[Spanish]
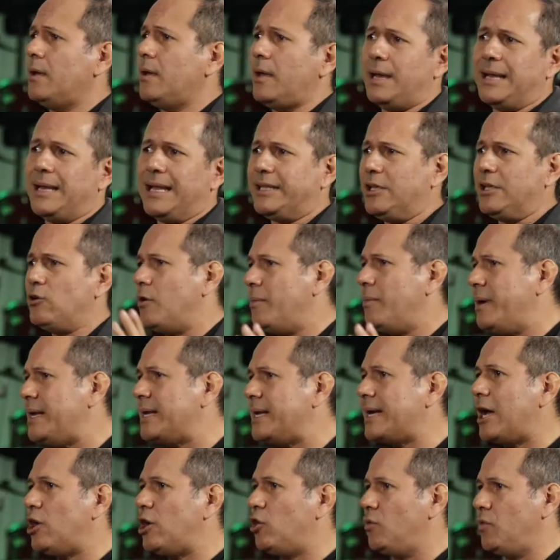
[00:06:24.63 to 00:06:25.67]
En
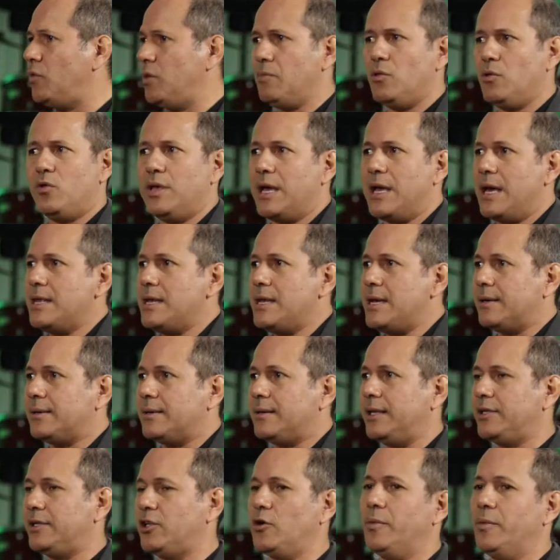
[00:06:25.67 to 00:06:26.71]
Latinoamérica lo vivimos día a día.
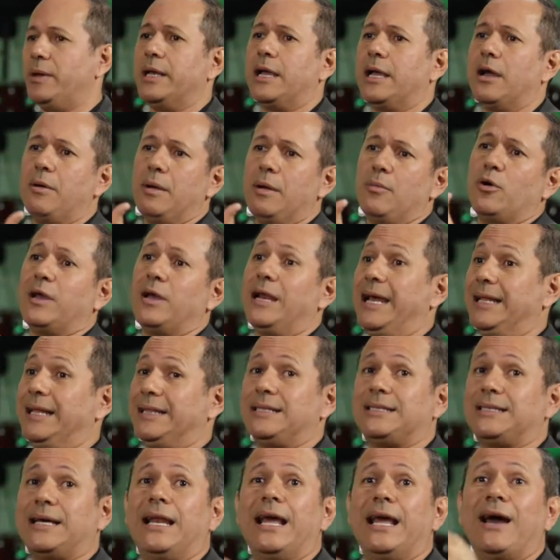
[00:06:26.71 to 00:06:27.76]
En Latinoamérica vemos que la
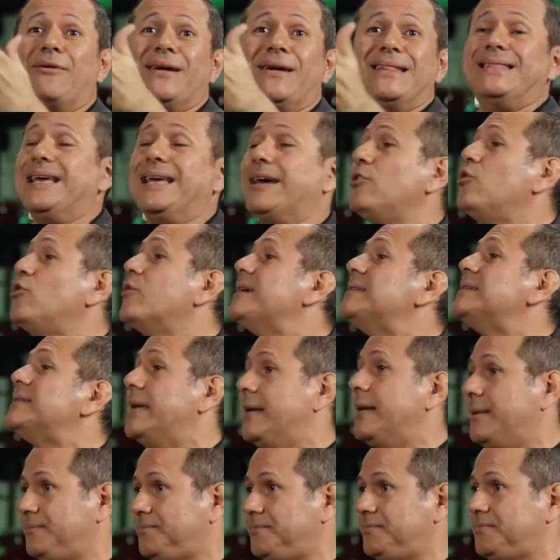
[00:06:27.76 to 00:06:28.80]
gente sale a vender lo que sea.